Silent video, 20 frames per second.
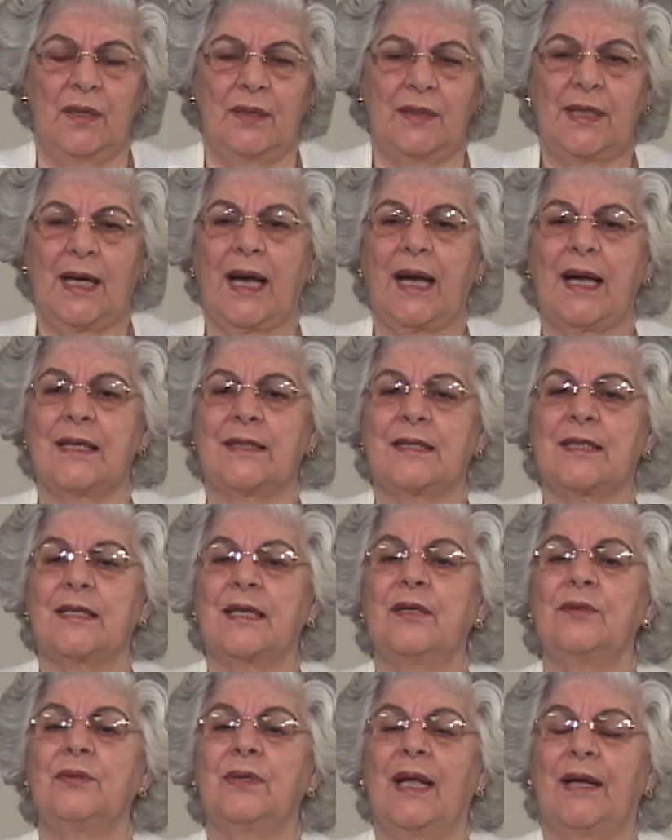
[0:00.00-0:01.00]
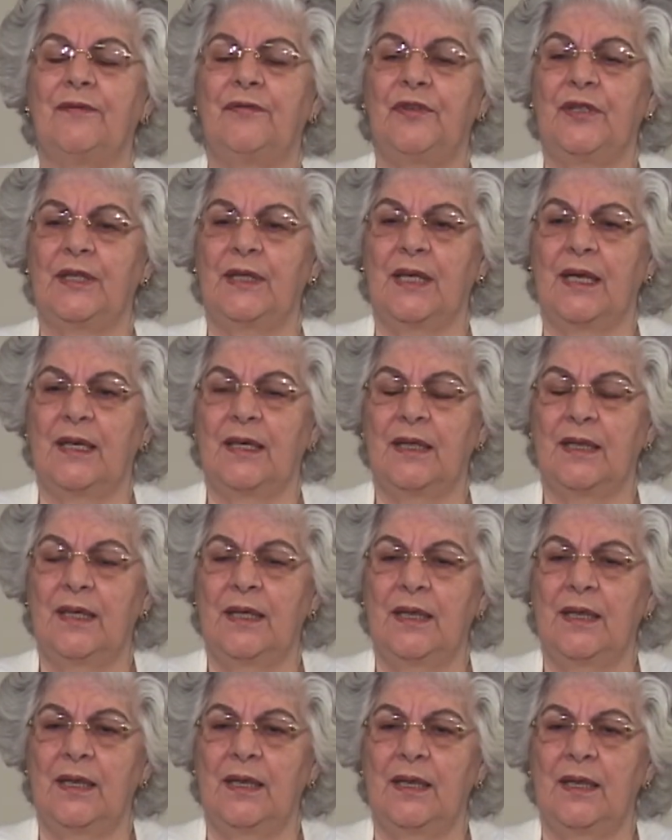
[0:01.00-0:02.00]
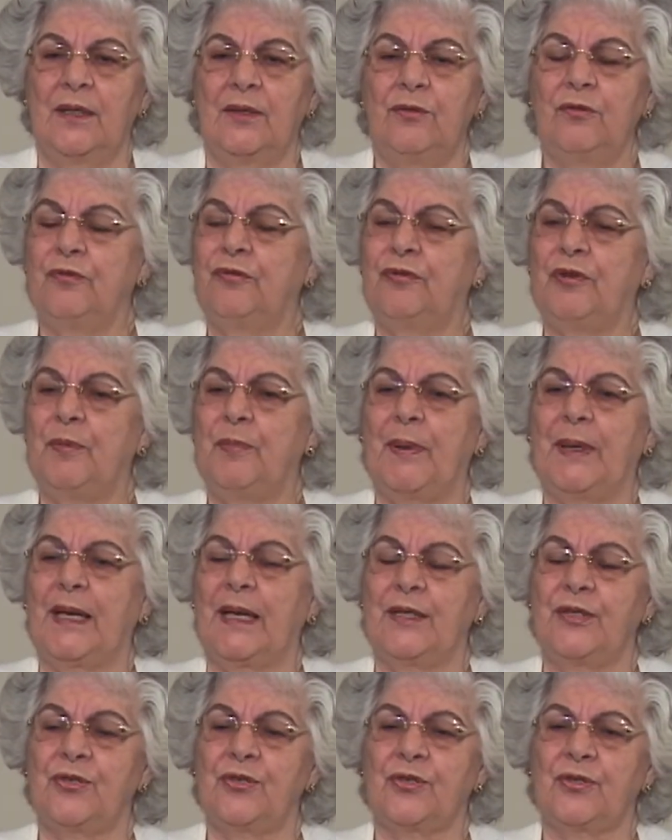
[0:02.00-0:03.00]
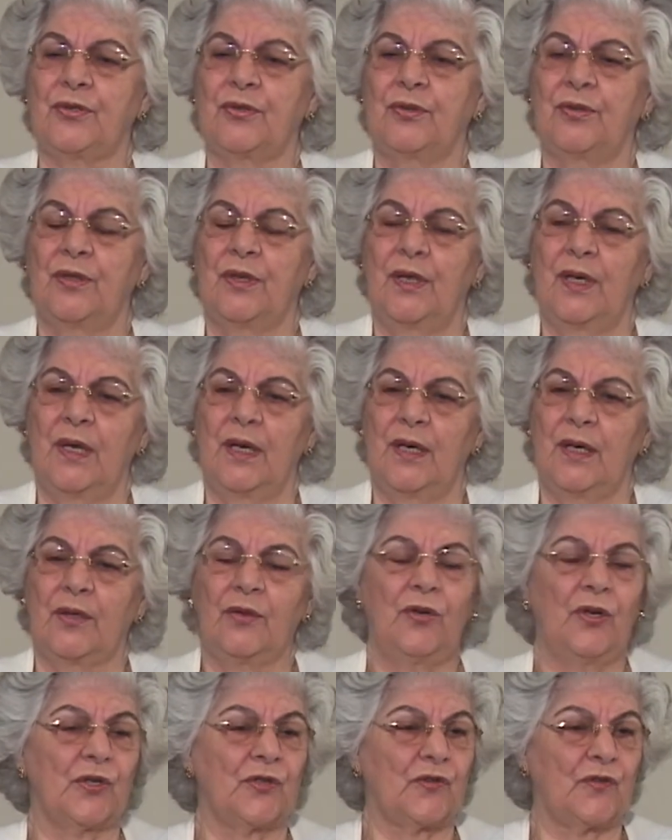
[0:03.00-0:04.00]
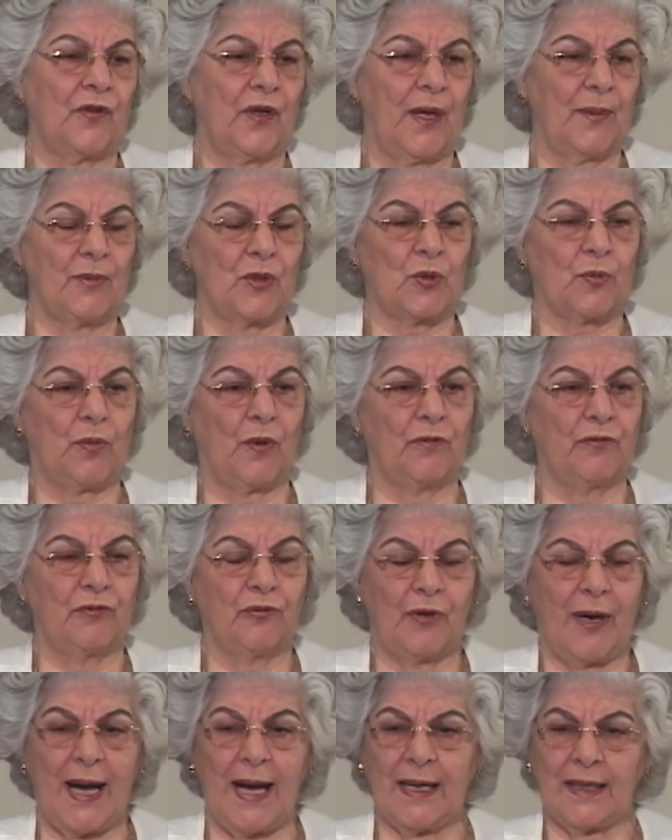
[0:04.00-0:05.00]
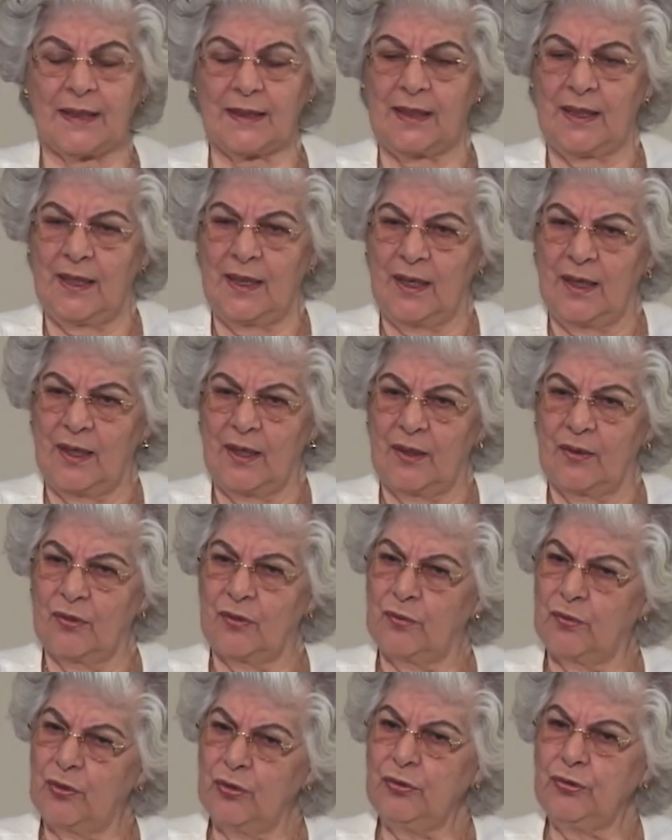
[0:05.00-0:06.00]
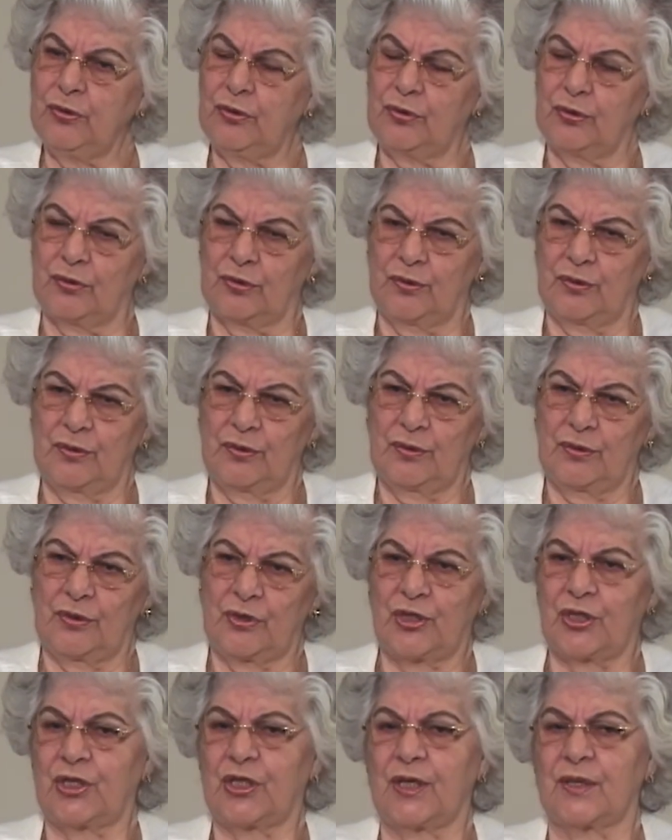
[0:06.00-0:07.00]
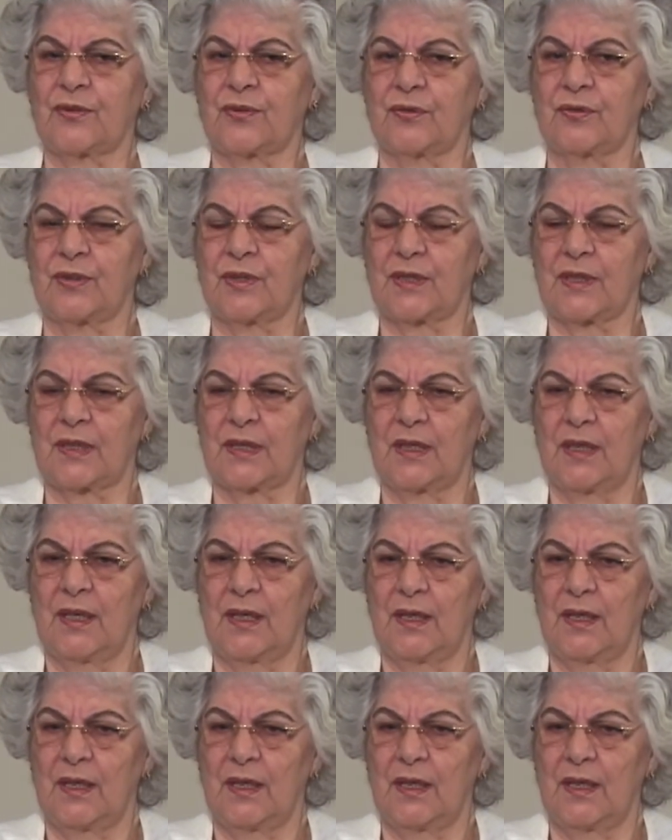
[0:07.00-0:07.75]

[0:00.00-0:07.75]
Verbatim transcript: da razão da vida. Não foi para isto que nós viemos povoar o mundo de Jesus.